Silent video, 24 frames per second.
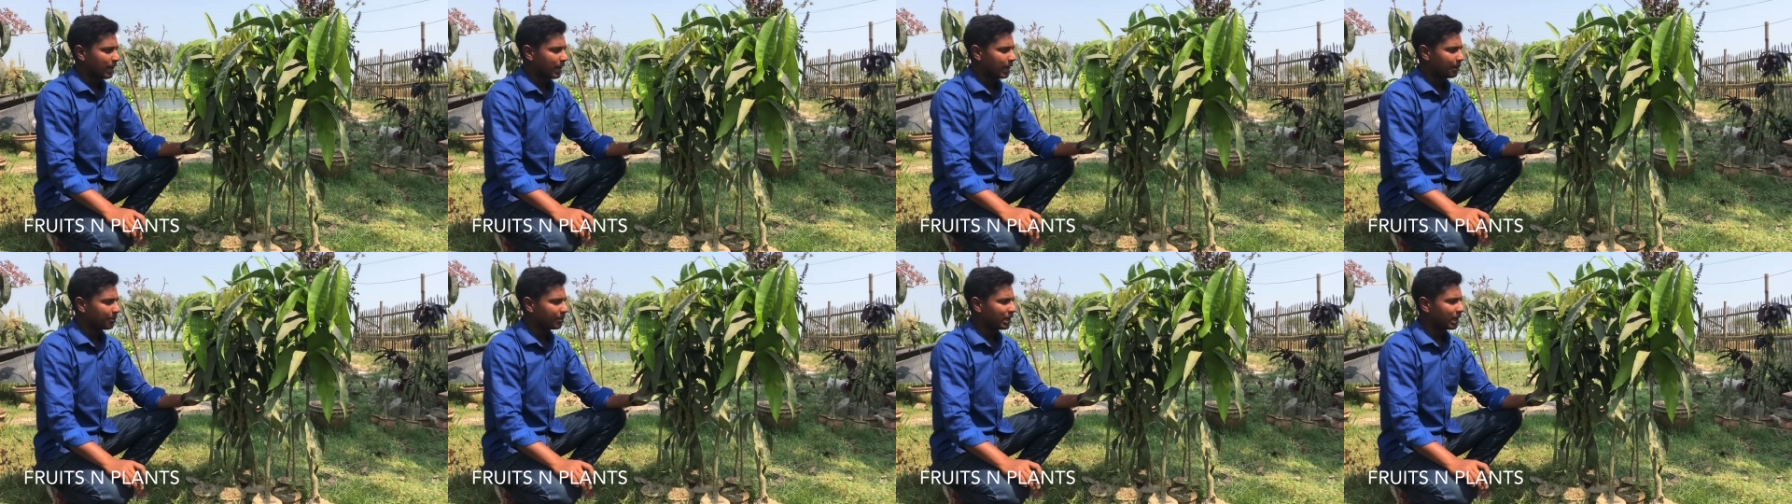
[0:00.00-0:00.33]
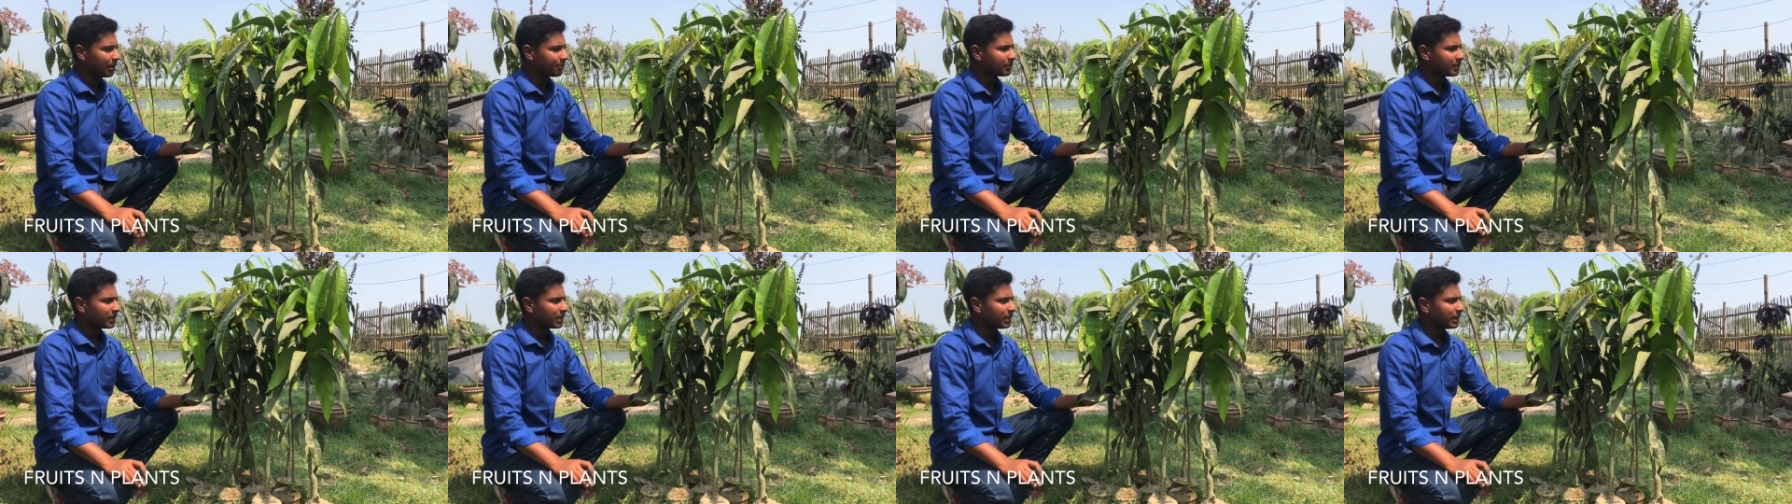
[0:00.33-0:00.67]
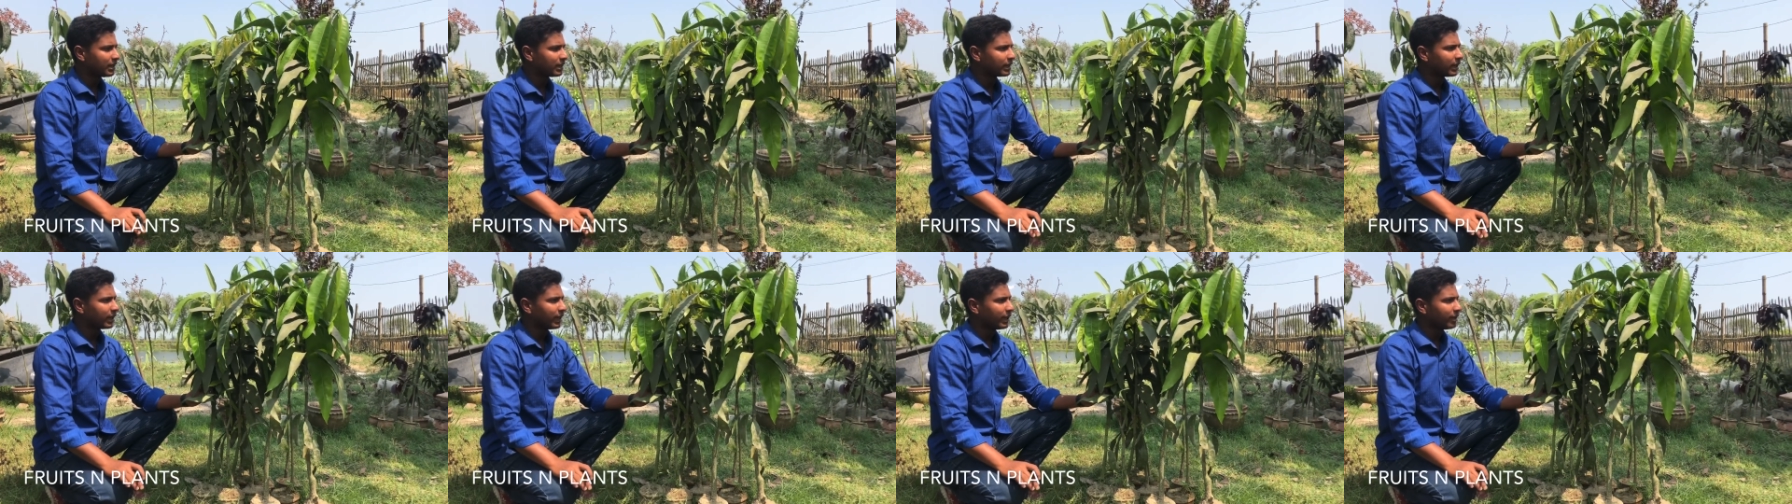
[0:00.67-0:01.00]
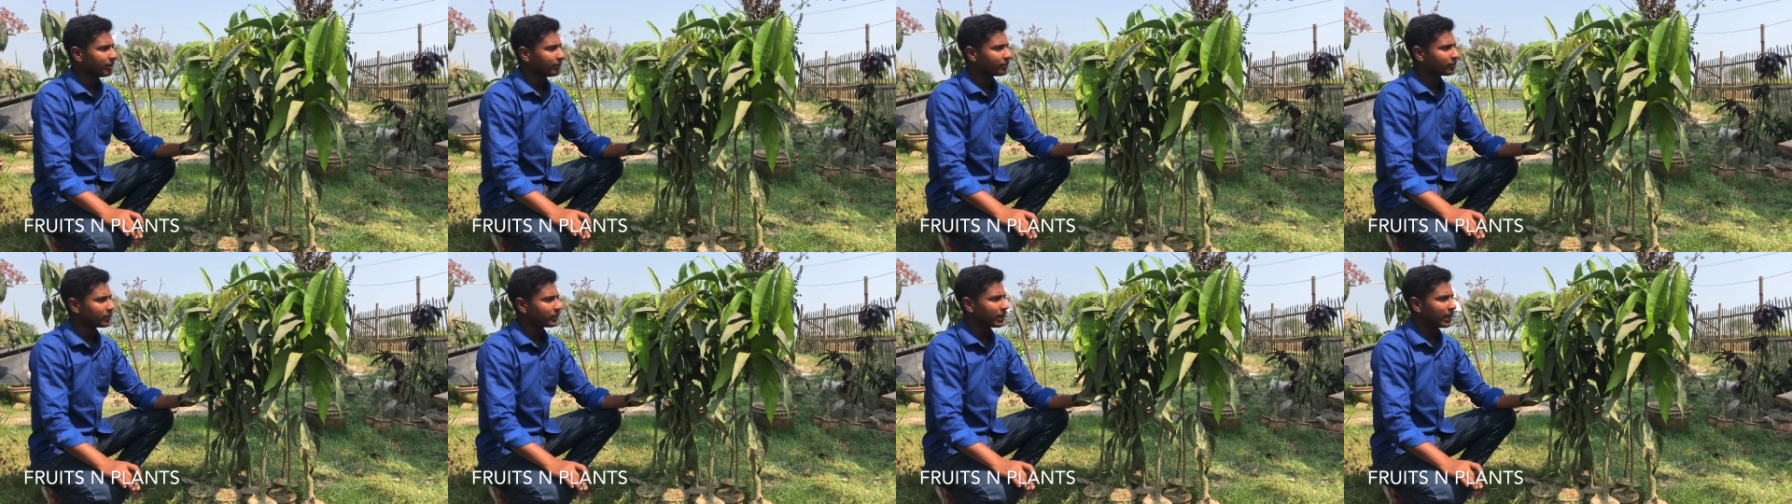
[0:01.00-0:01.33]
আমি আপনাদেরকে
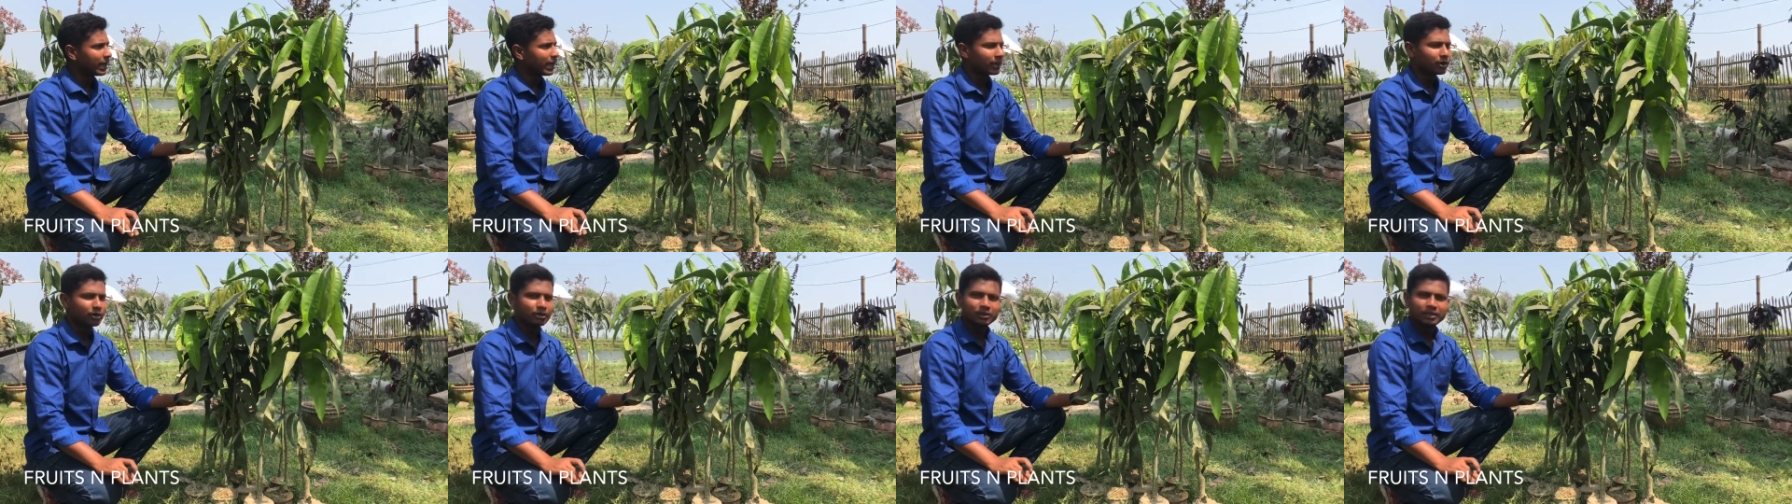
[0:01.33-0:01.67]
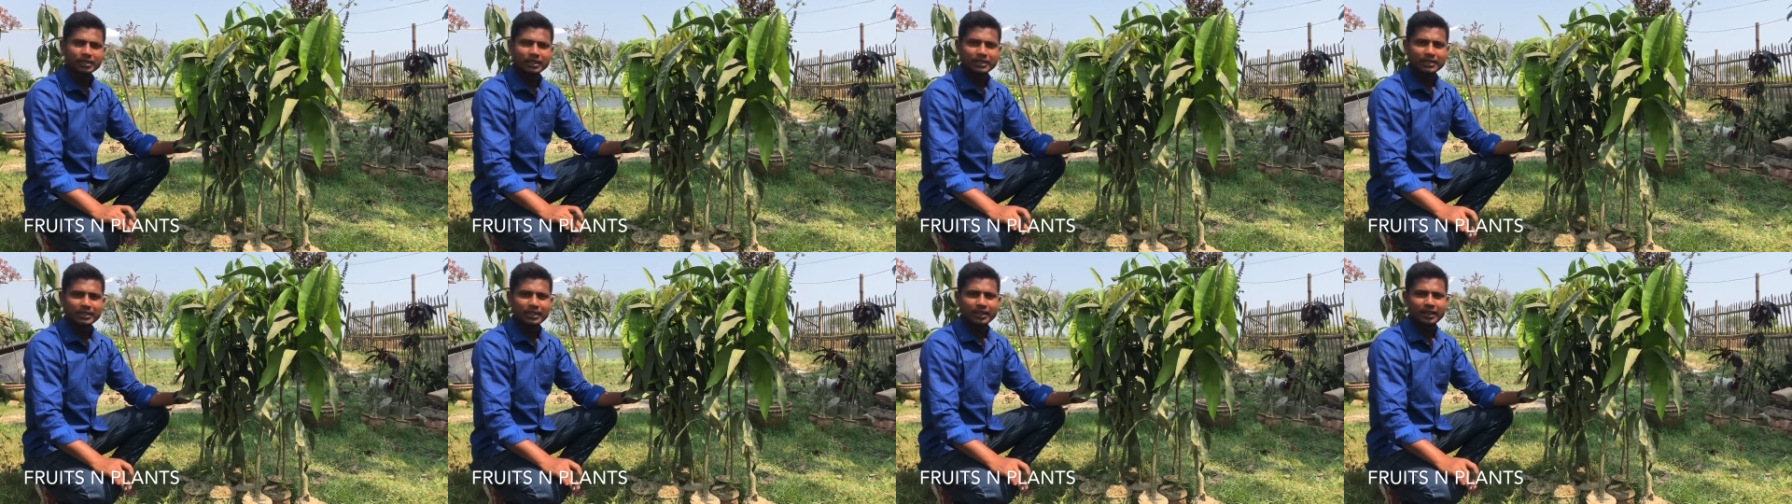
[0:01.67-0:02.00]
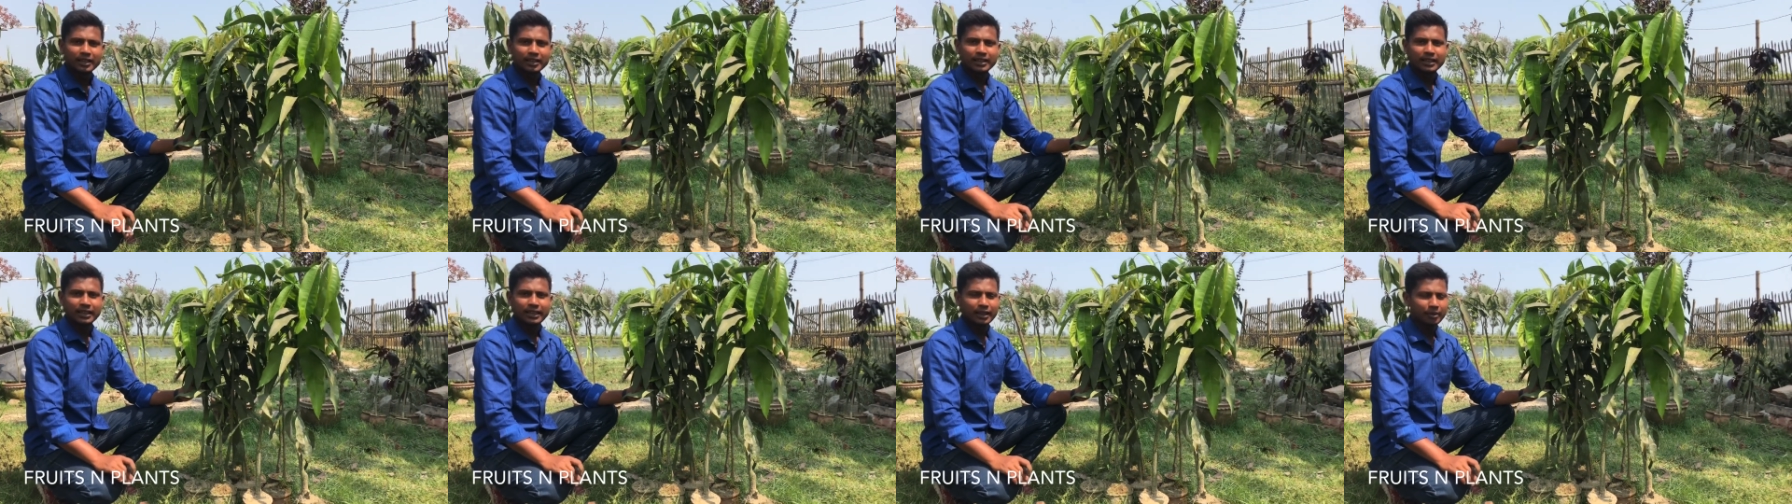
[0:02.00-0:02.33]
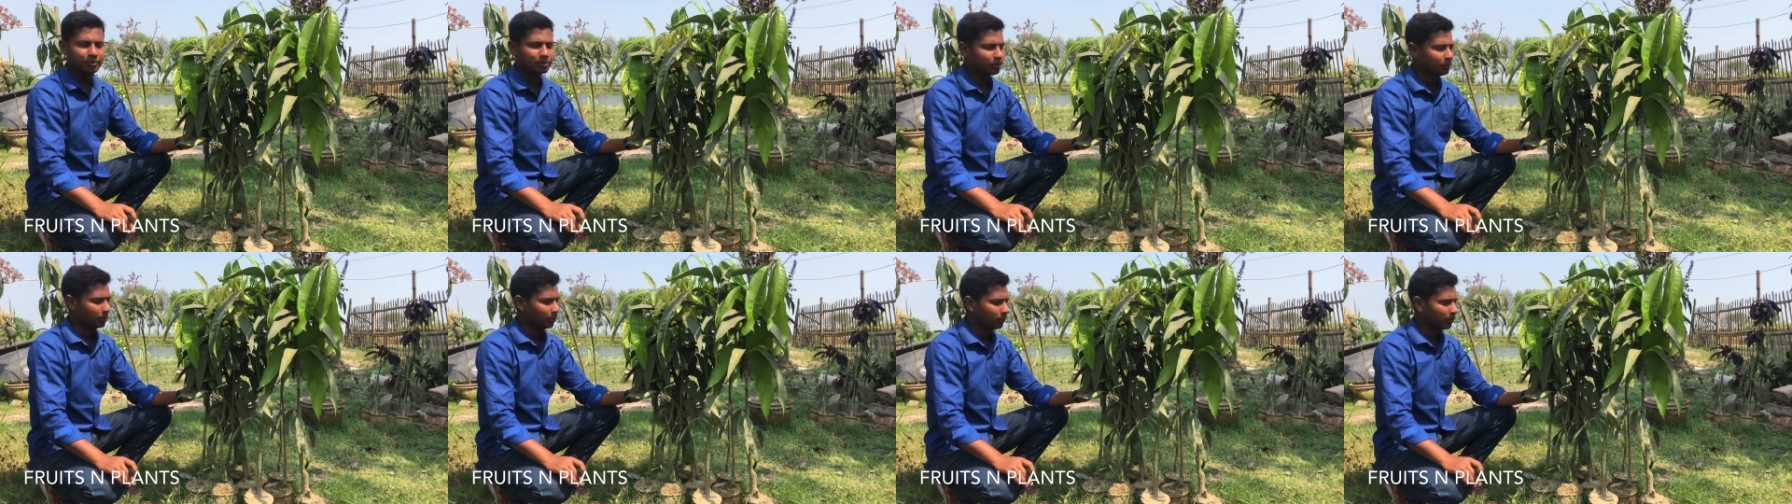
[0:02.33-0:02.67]
এখন যে চারাটা দেখাবো